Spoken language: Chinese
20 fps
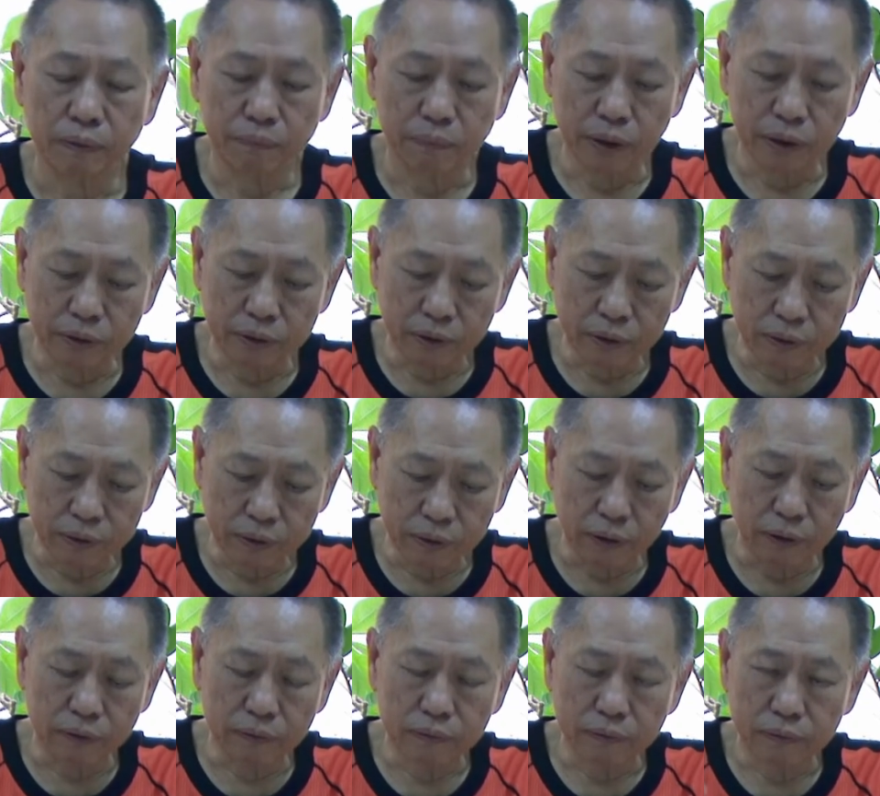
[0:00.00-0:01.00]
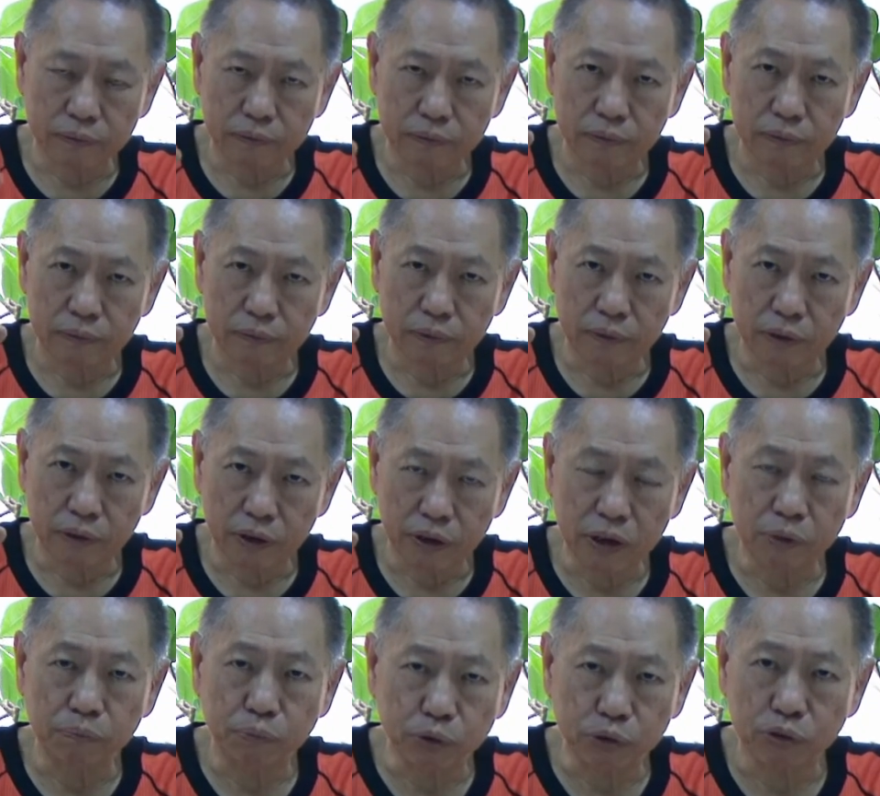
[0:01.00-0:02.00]
民进党
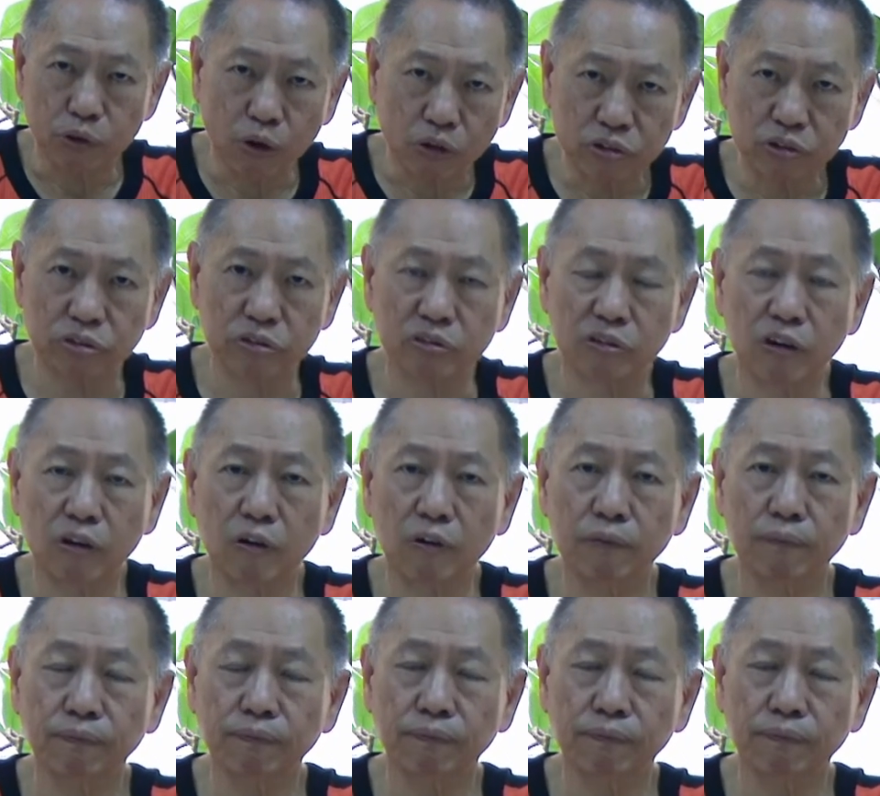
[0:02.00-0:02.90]
义不容辞哦，